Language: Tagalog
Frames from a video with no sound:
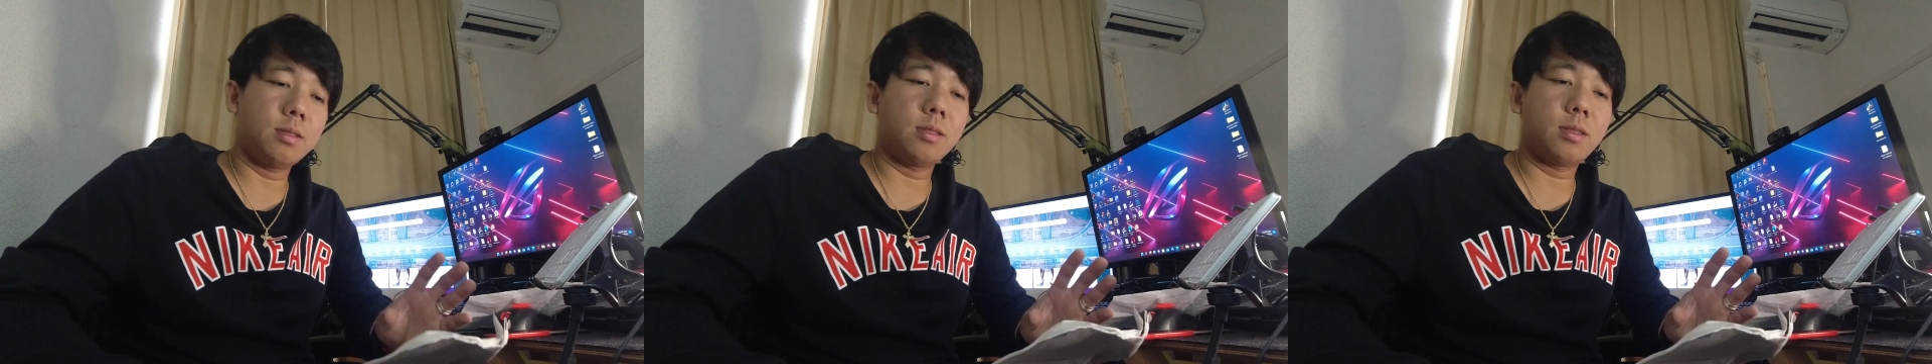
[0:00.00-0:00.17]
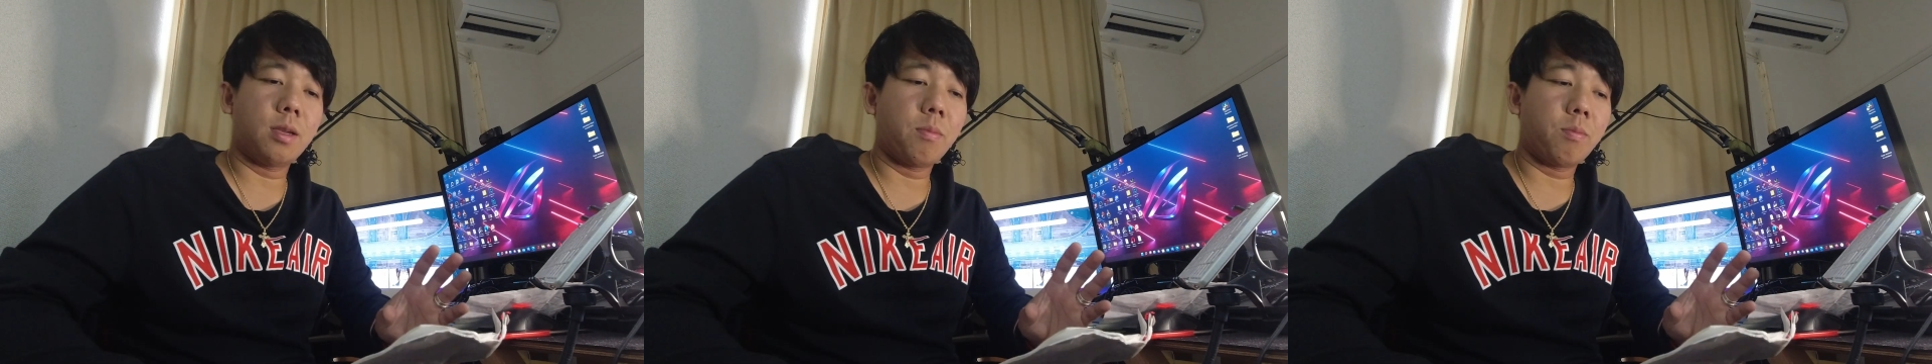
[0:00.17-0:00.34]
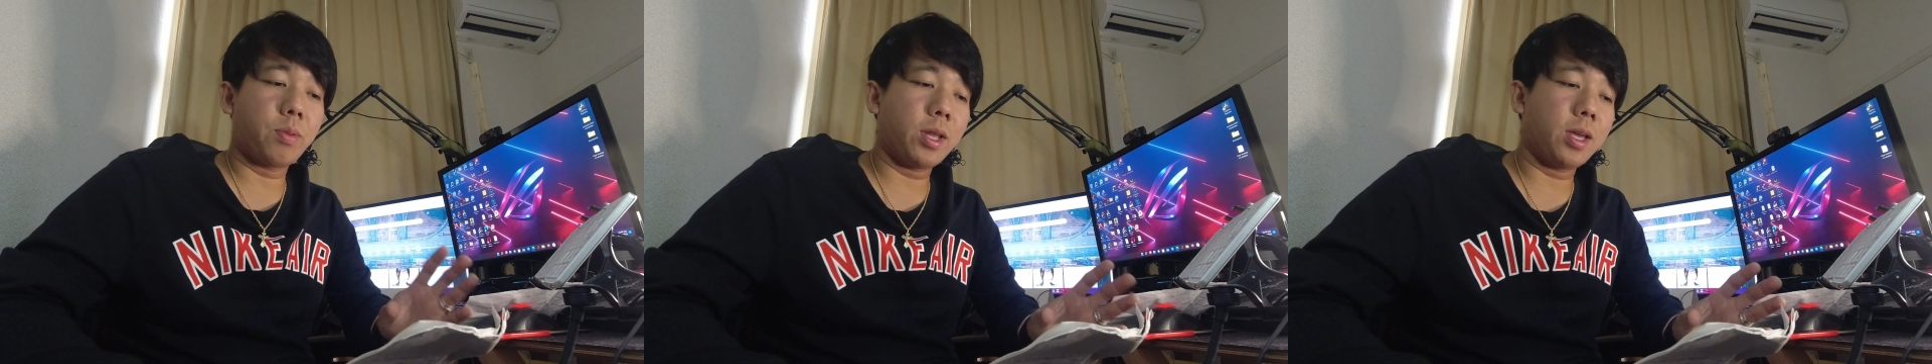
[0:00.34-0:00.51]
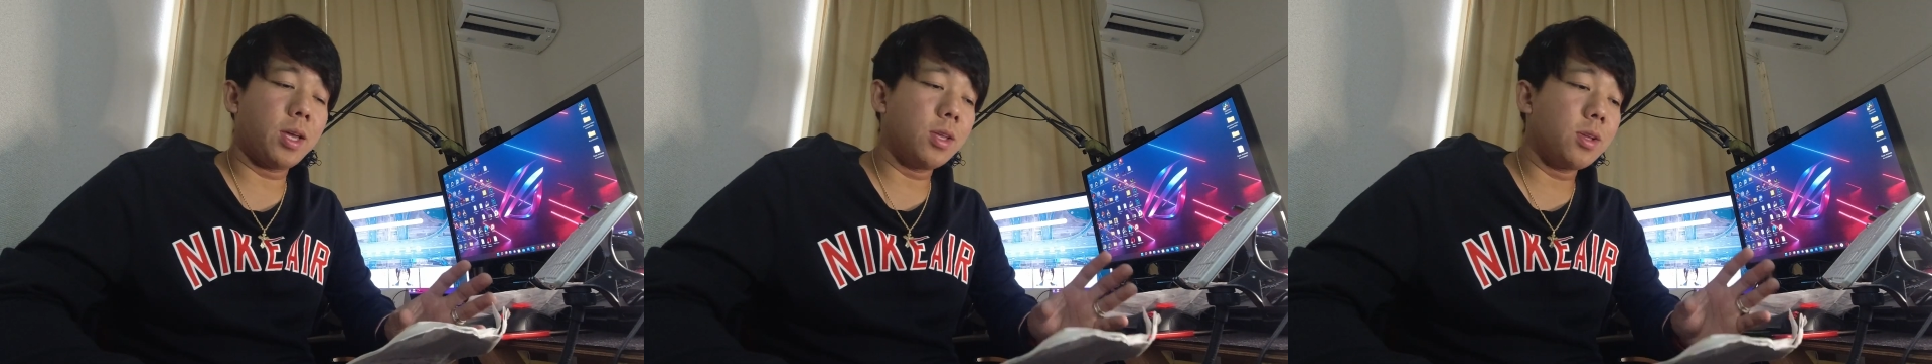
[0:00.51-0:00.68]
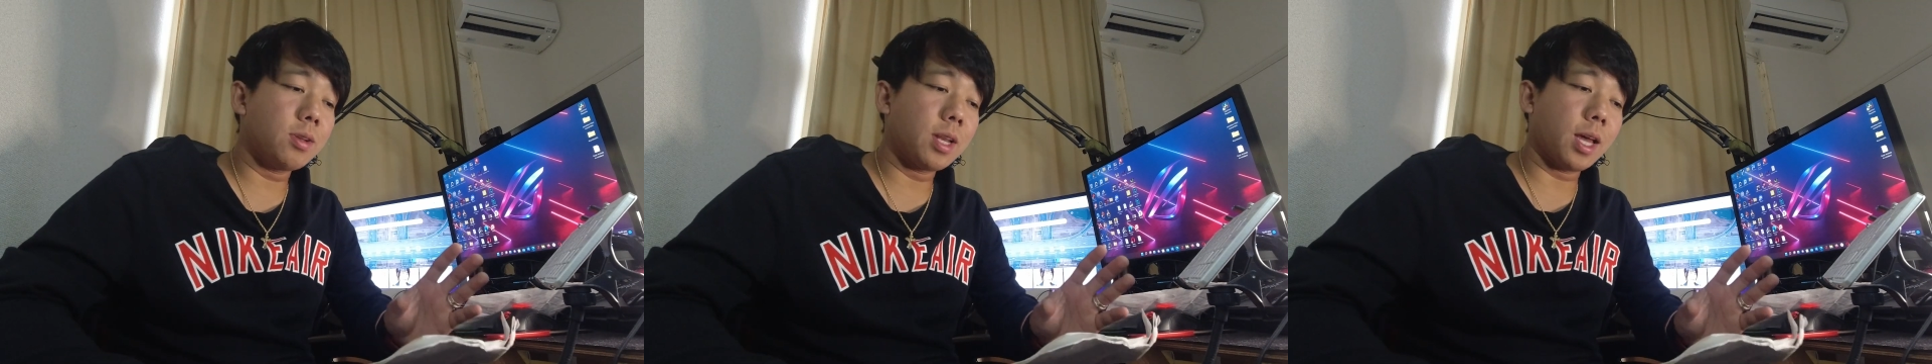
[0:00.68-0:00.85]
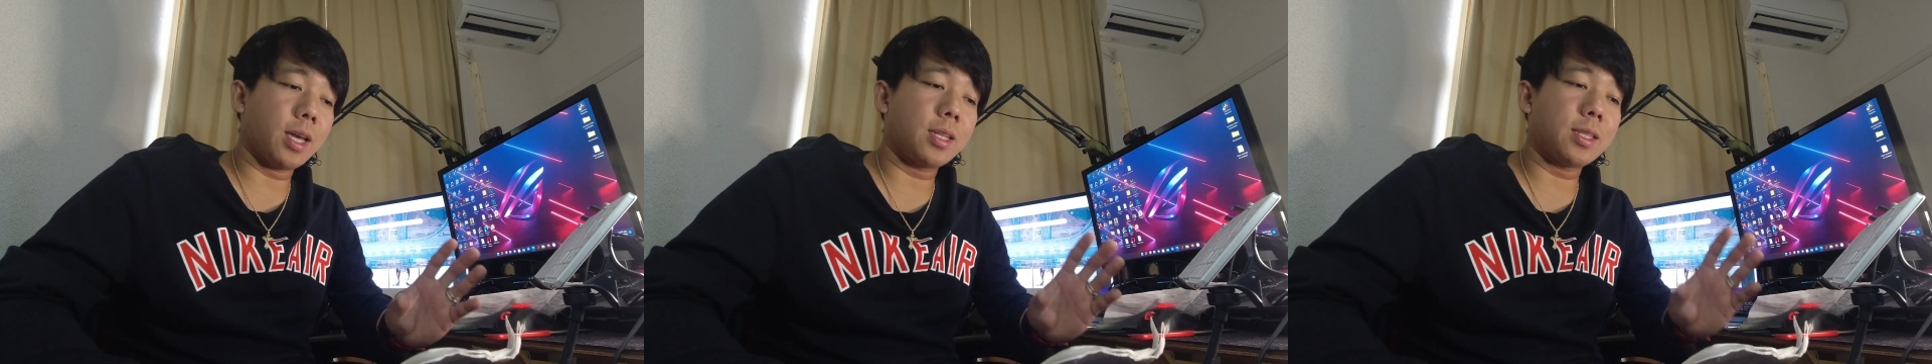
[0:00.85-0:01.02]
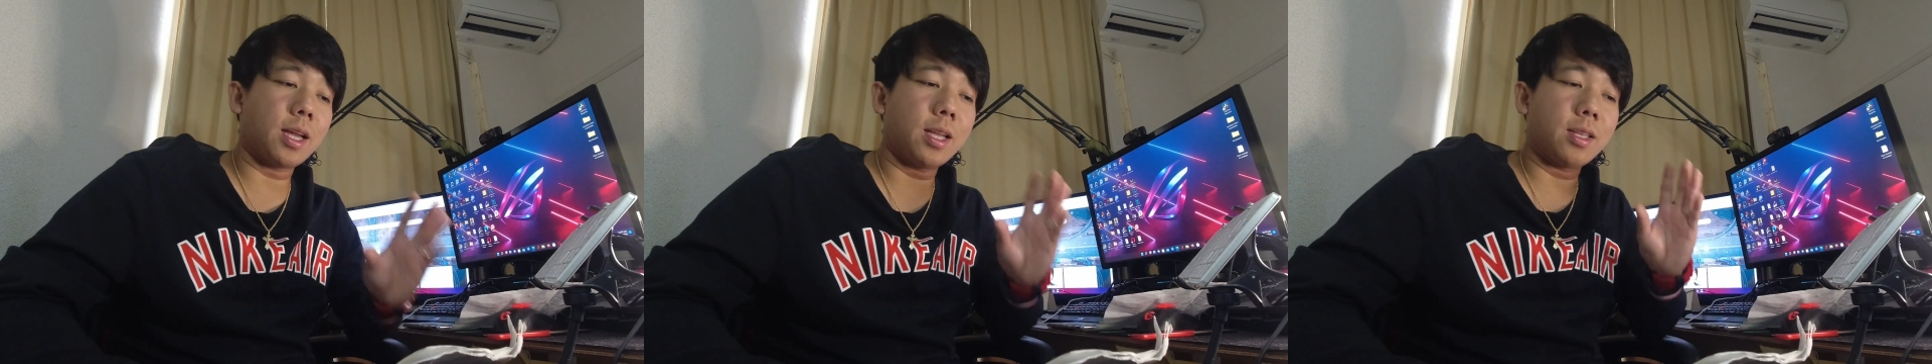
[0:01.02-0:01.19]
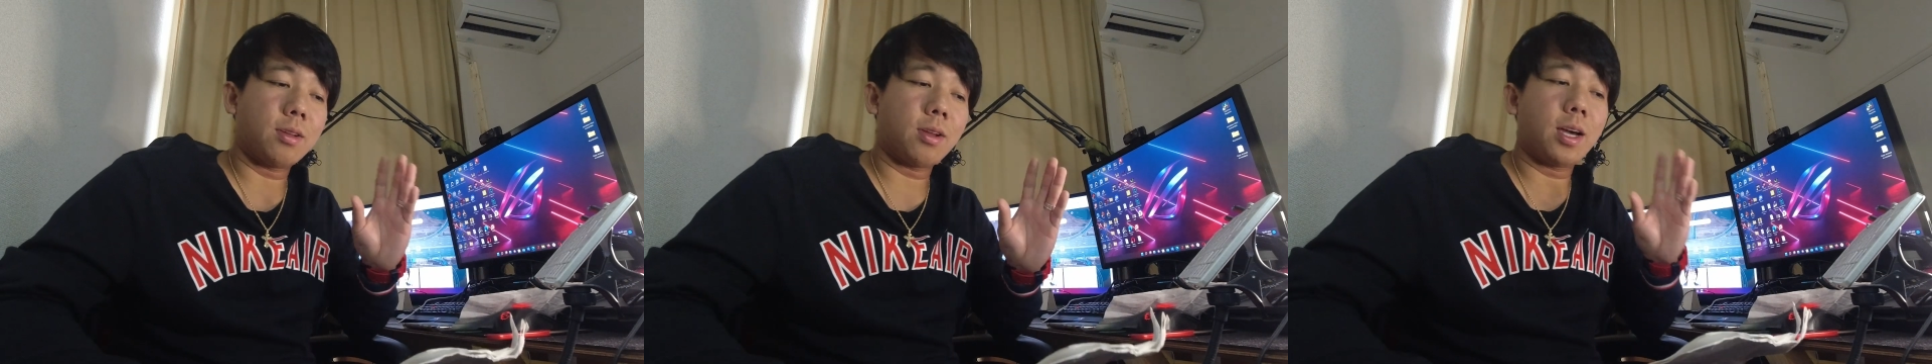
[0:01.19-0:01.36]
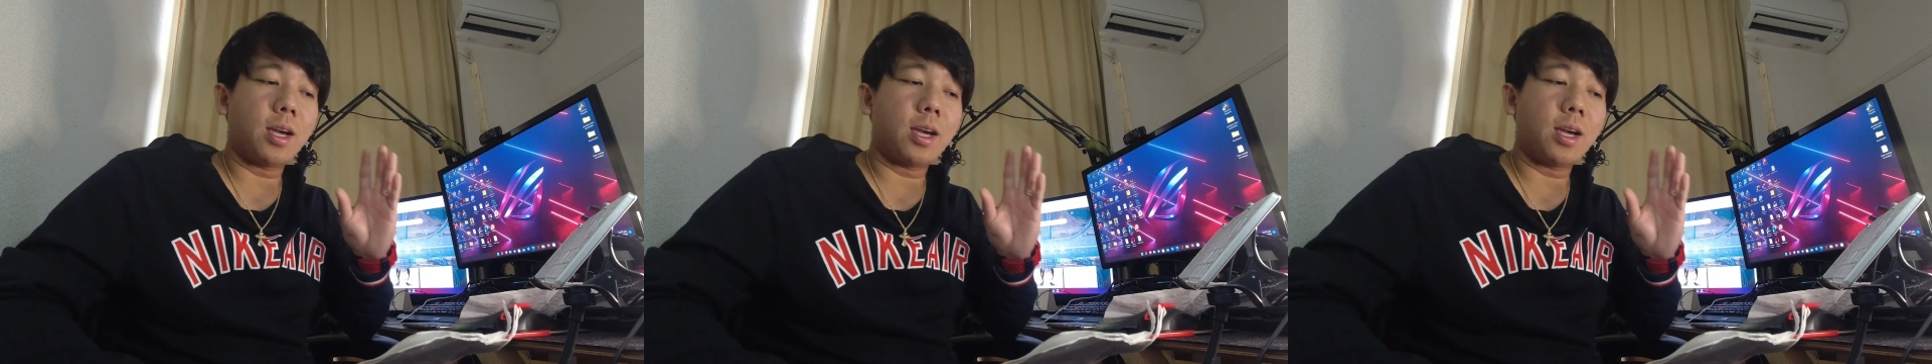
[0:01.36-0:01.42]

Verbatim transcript: syempre yun, nakita nyo